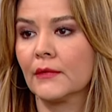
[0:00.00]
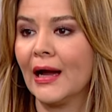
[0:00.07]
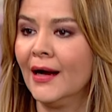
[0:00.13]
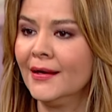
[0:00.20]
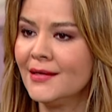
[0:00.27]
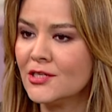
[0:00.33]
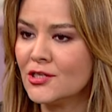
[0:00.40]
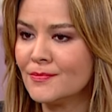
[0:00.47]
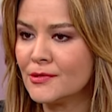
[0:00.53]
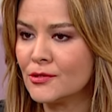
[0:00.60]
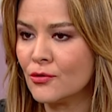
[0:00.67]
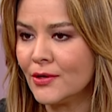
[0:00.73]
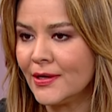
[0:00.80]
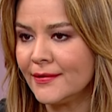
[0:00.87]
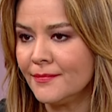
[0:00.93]
Anneciğim
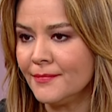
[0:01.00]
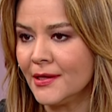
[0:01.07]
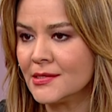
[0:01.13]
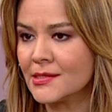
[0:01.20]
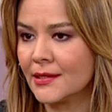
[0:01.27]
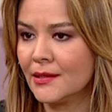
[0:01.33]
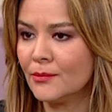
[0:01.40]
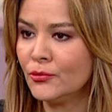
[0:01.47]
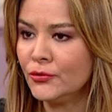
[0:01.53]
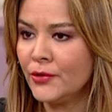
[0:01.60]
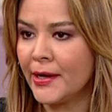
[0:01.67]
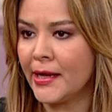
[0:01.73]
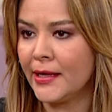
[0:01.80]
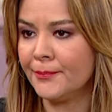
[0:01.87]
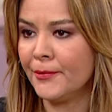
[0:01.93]
söyledim ya sana bu
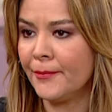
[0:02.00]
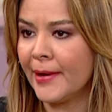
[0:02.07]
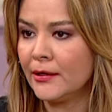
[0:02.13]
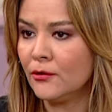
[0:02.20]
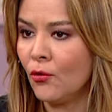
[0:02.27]
deneyimi ben